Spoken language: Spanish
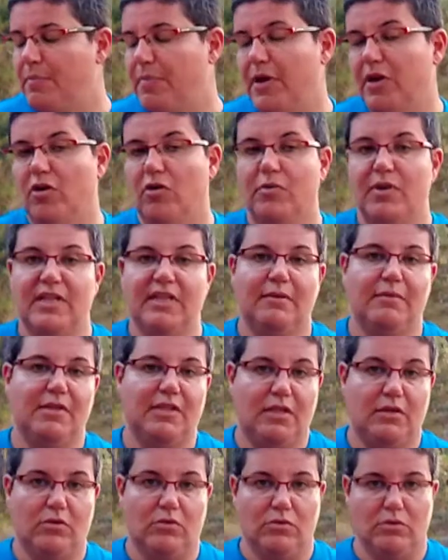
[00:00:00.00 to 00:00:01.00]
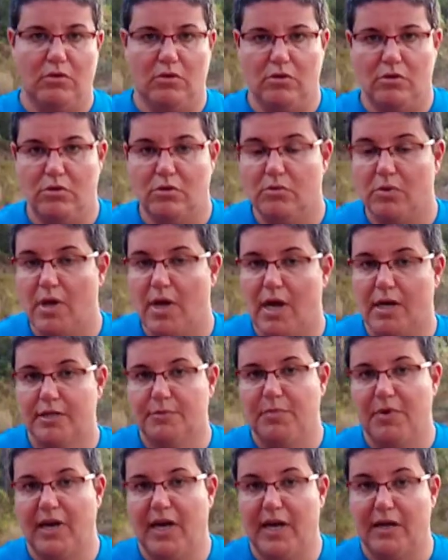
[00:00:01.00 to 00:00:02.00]
pero evidentemente no lo voy a
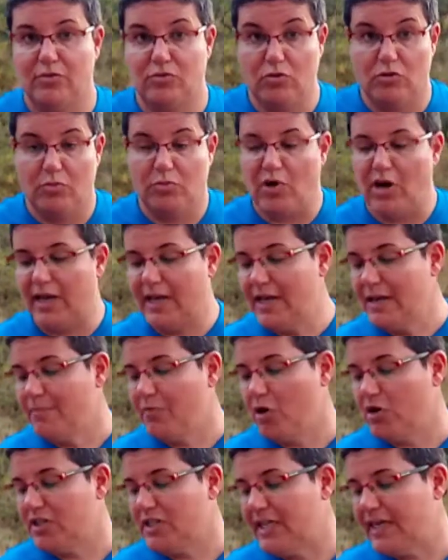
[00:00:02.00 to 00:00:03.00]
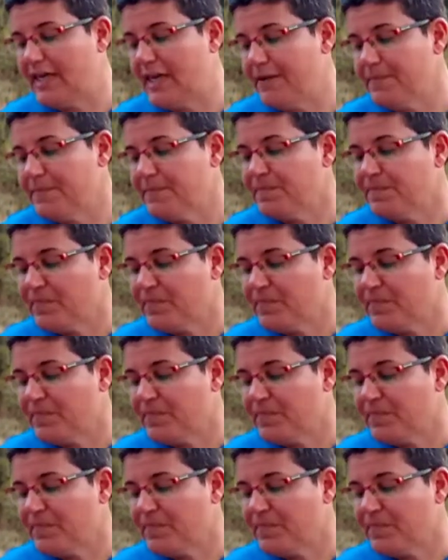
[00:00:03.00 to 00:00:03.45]
explicar todo por aquí, pero sí que